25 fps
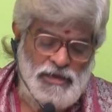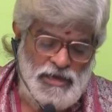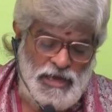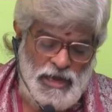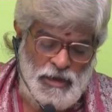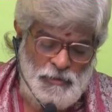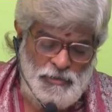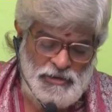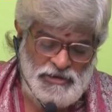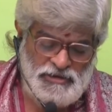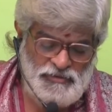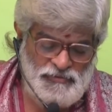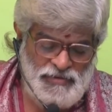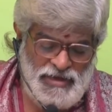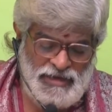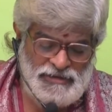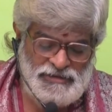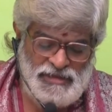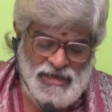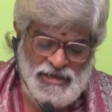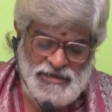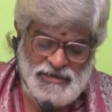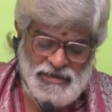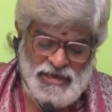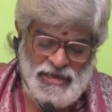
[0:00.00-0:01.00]
కాబట్టి
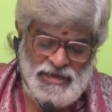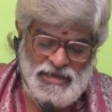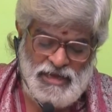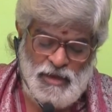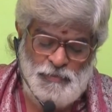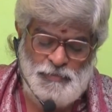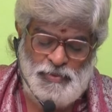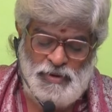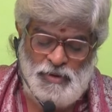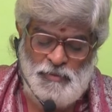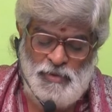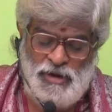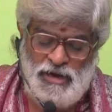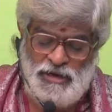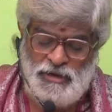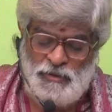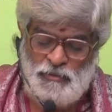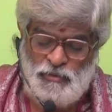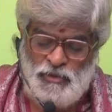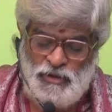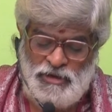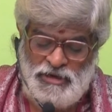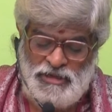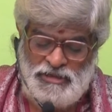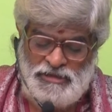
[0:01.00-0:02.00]
వేదానికి ఇంకా
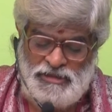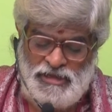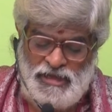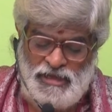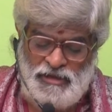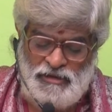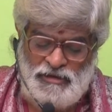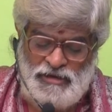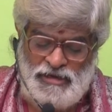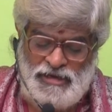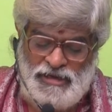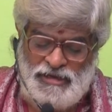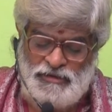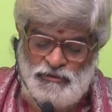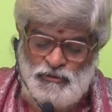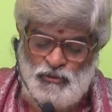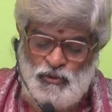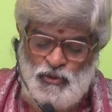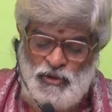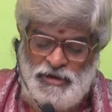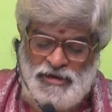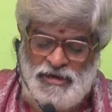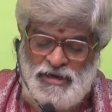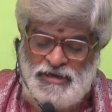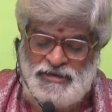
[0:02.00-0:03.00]
ప్రమాణం అనేది ఏం లేదు
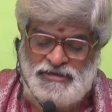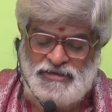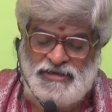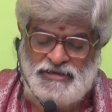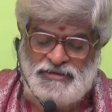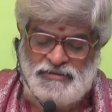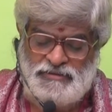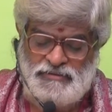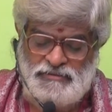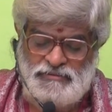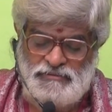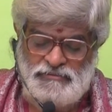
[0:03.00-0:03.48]
అని అంటారు